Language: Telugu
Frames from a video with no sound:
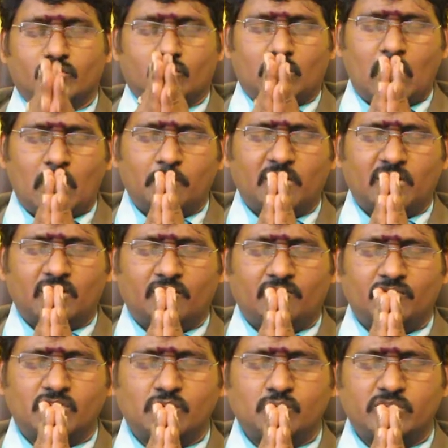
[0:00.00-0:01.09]
శుక్లాంబరధరం
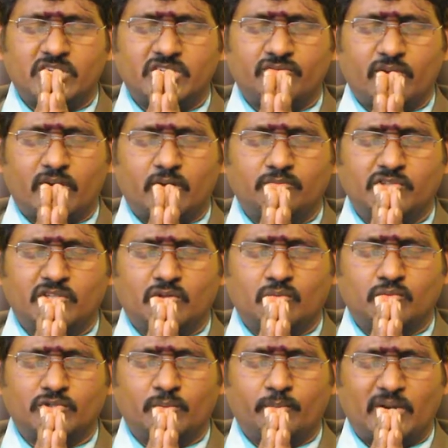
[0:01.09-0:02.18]
విష్ణు శశివర్ణం
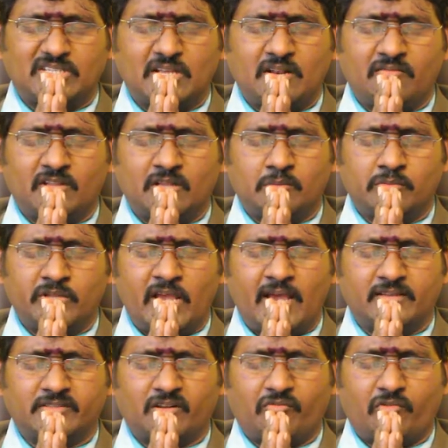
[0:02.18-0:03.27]
భుజ ప్రసన్న వదం ధ్యాయ
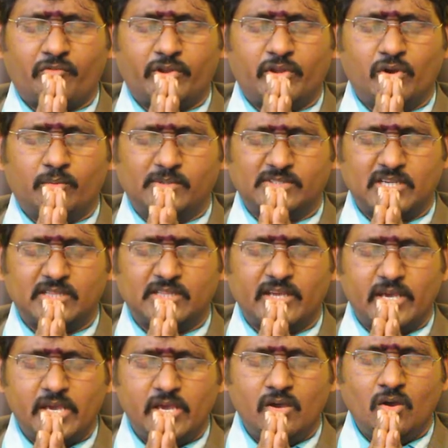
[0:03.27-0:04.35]

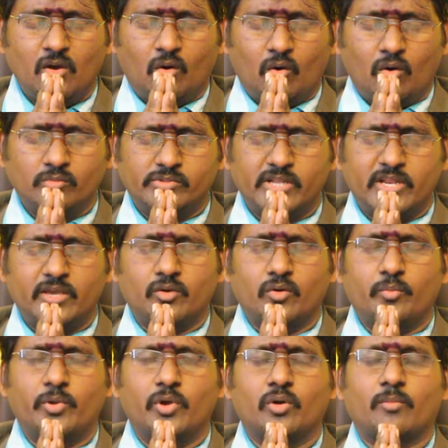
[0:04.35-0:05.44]
సర్వజ్ఞోపశాంతయే ఓం శ్రీ
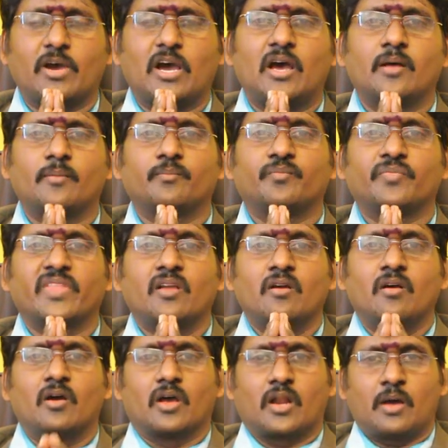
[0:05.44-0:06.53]
గురుభ్యో నమ
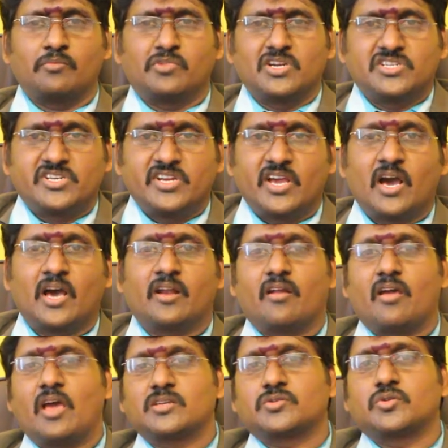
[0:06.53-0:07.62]
రామకృష్ణ నిహాన్
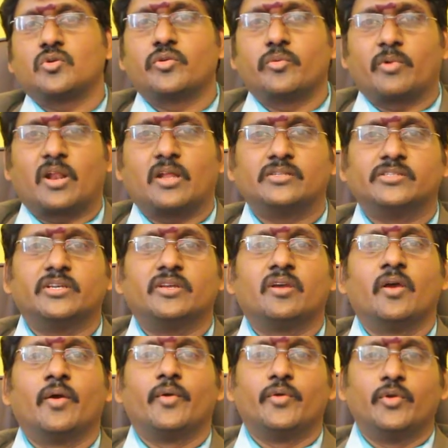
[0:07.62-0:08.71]
ఆస్ట్రోనిమరాలజీ
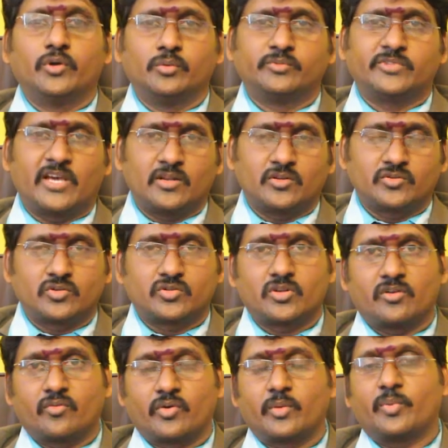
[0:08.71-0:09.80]
యూట్యూబ్ ఛానల్
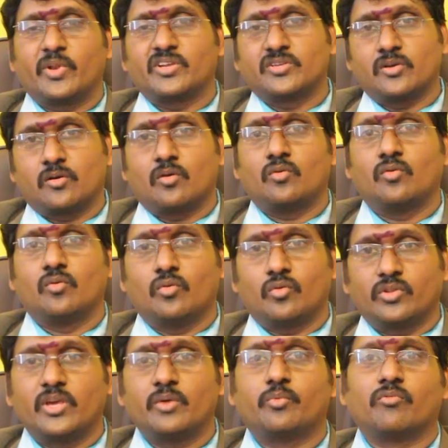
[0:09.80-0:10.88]
చూస్తున్నటువంటి ప్రేక్షకులకు
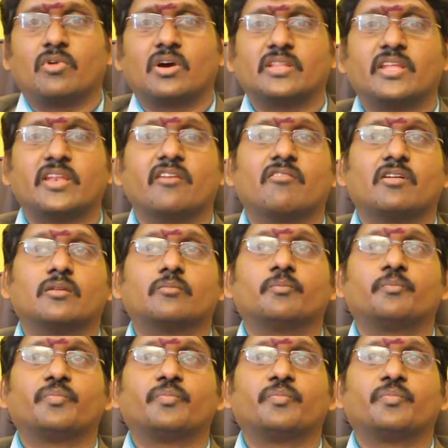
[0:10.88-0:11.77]
హృదయపూర్వక ధన్యవాదం